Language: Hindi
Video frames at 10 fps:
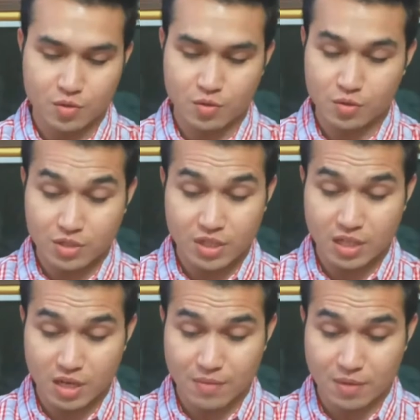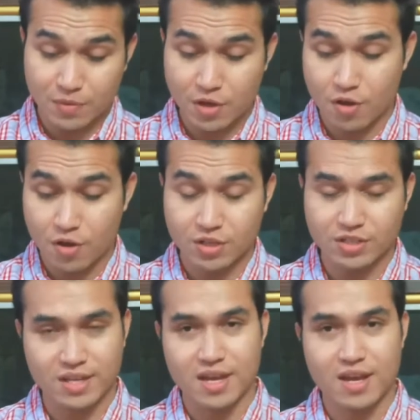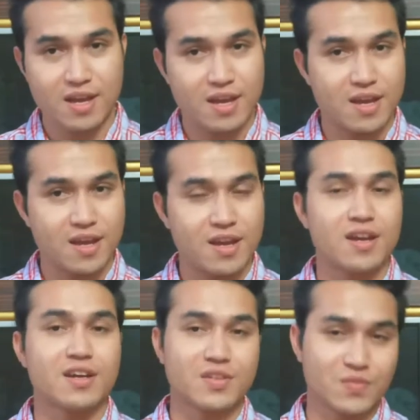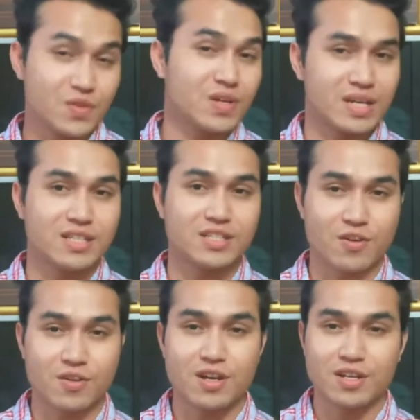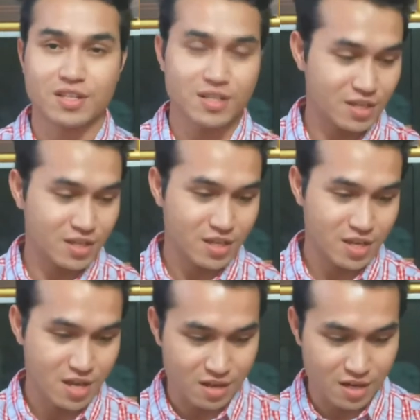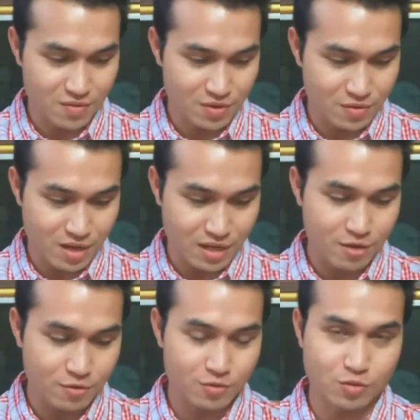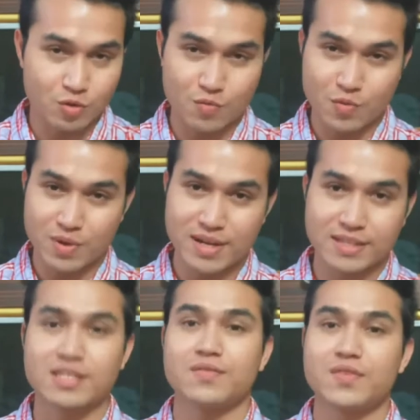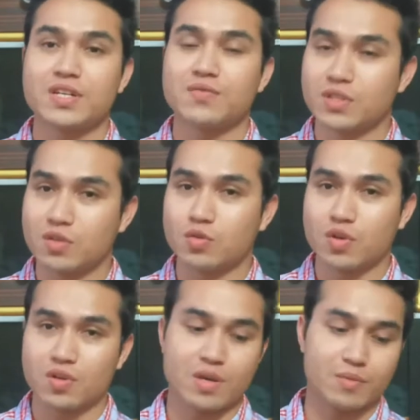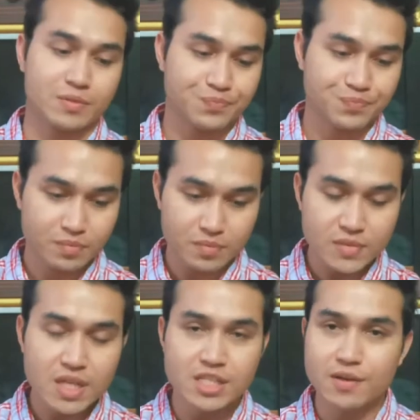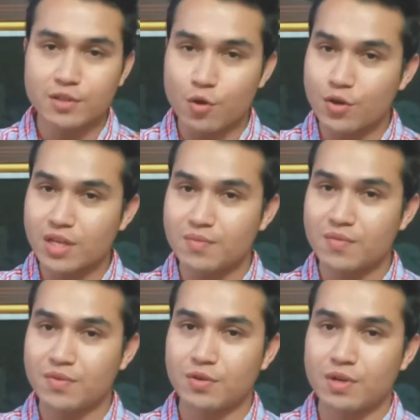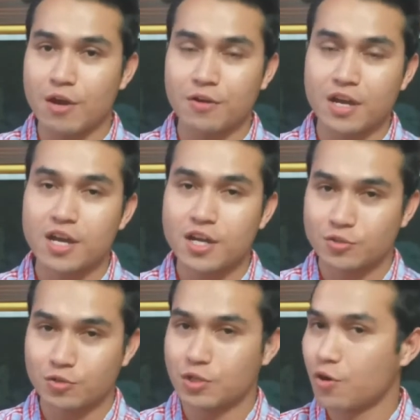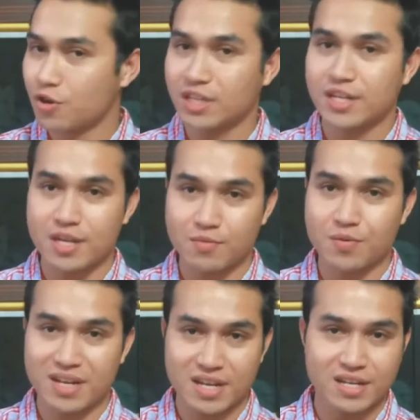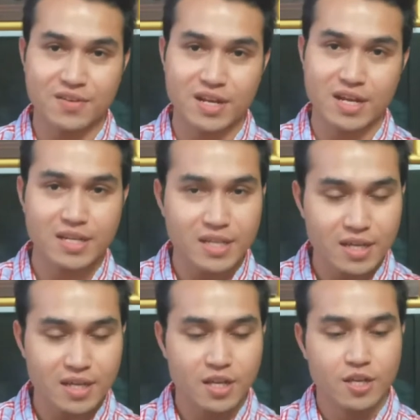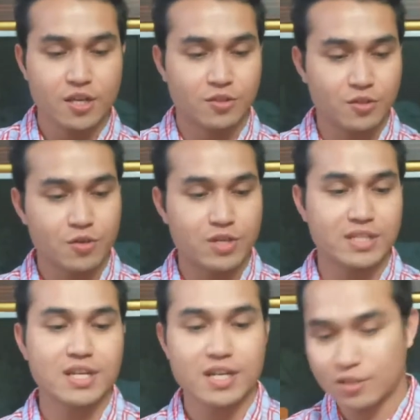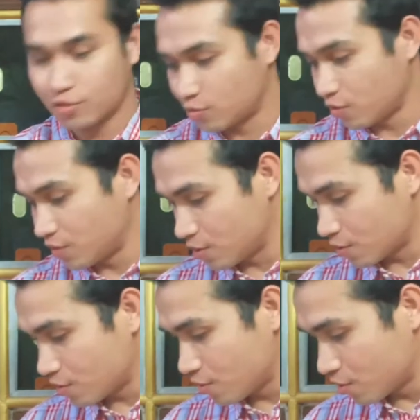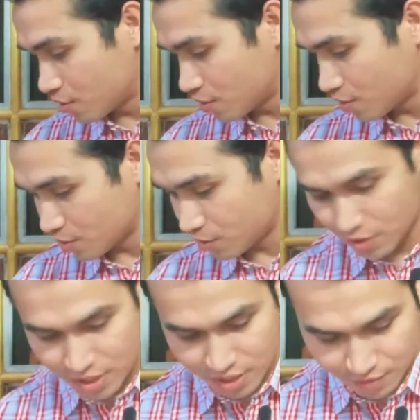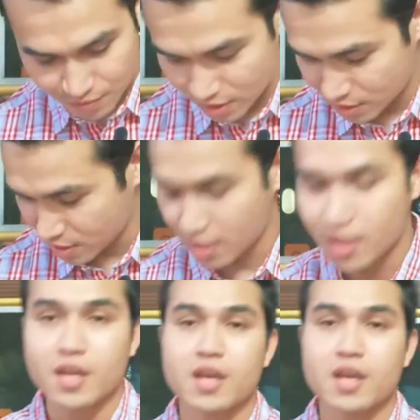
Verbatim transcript: तो कुछ दिन के बाद मैं और इसका रिव्यू करने जाऊंगा अगला वीडियो आएगा दो मोबाइल एक साथ में रिव्यू जरूर करूंगा मैं इसके बाद और एक मैं वीडियो लाऊंगा जो कि और एक नया मोबाइल आने वाला है ठीक है तो कैसा लगा दोस्तों वीडियो को तो ये काफ़ी अच्छा है